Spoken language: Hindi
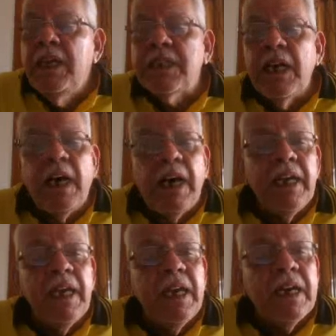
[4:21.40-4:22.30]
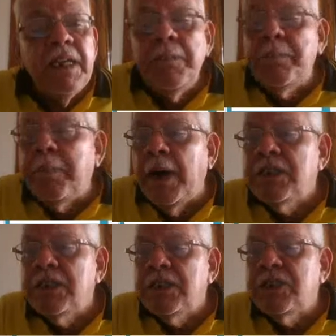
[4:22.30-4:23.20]
है करीब पाँच हज़ार
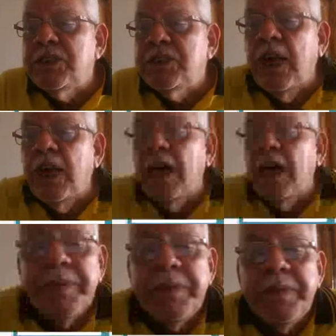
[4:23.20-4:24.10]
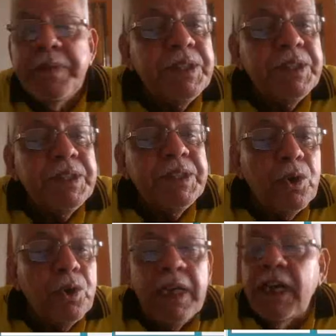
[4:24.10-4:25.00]
तीन सौ रुपये के
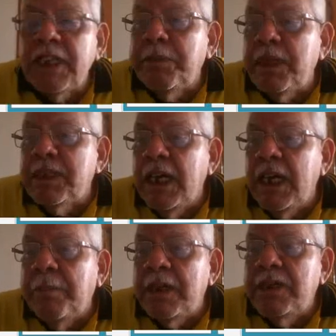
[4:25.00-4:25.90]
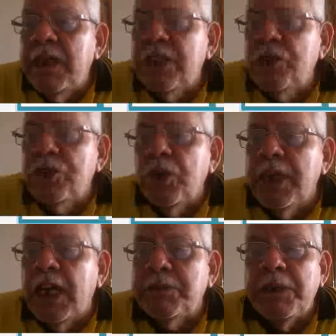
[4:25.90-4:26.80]
आसपास है पाँच हज़ार दो सौ के आसपास
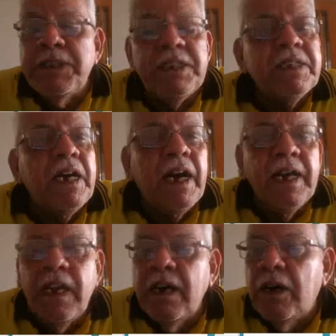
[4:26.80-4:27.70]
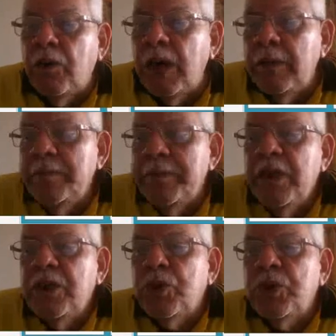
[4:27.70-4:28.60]
इसका हाई लगा हुआ है तो यहाँ
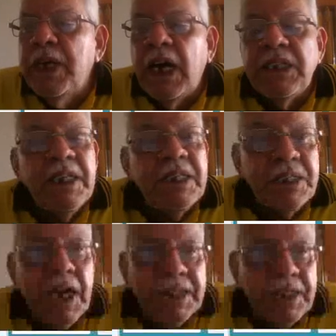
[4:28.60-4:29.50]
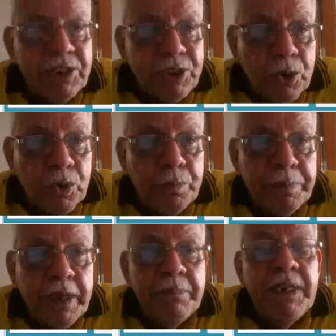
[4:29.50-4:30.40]
से सात आठ सौ रुपये भी
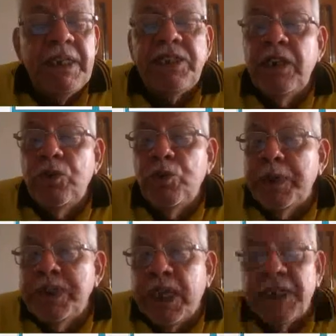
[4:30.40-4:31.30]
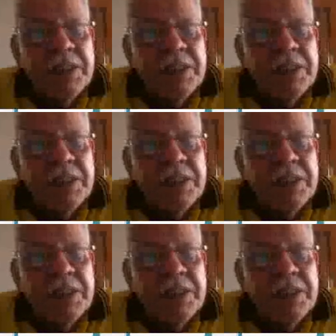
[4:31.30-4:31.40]
शेयर ऊपर जा सकता है